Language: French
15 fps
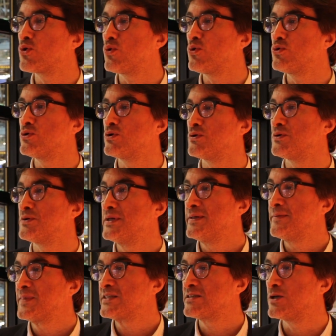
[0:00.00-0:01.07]
gros, euh,
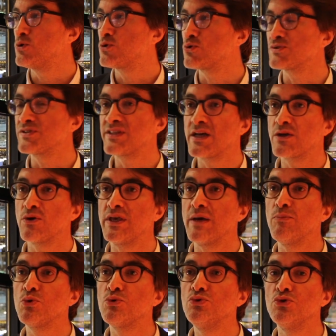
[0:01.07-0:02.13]
c'est le constat qu'il y a
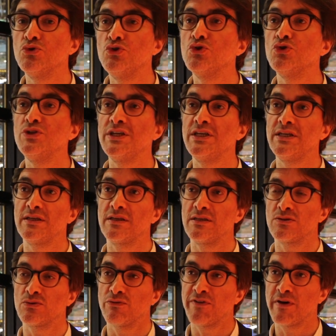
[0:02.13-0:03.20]
beaucoup de données
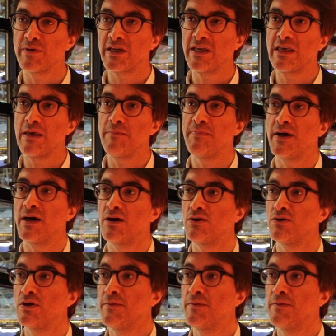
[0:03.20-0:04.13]
qui sont fabriquées par